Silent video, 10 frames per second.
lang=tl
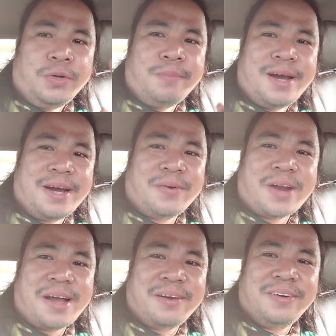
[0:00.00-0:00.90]
Yun mga
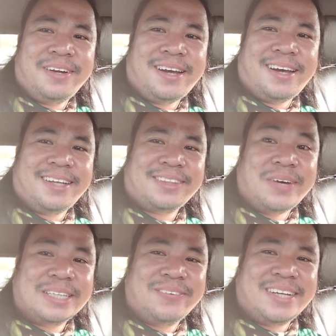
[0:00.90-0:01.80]
karagon, uh,
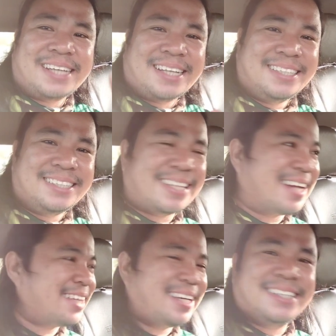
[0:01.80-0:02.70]
tuwang-tuwa sa atin si
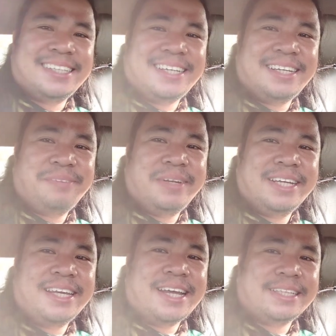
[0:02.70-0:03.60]
tatay kasi
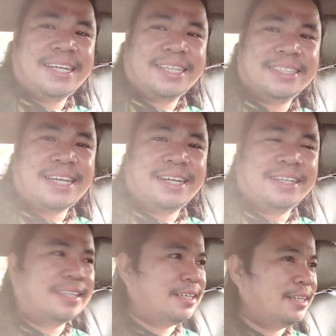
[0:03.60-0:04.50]
binigyan natin ng
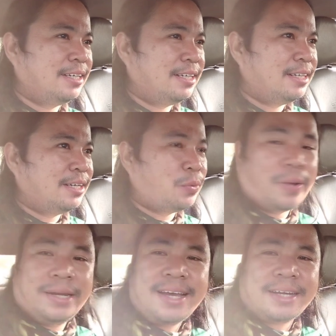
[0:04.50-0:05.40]
isang
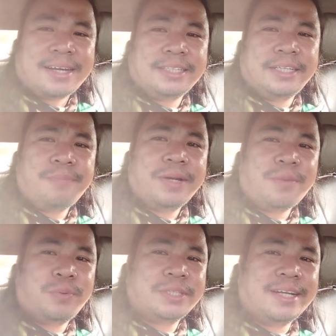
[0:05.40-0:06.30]
wild duck kasi hindi pa
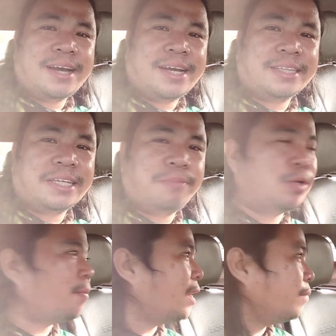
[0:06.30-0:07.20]
daw po siya nakakatikim nung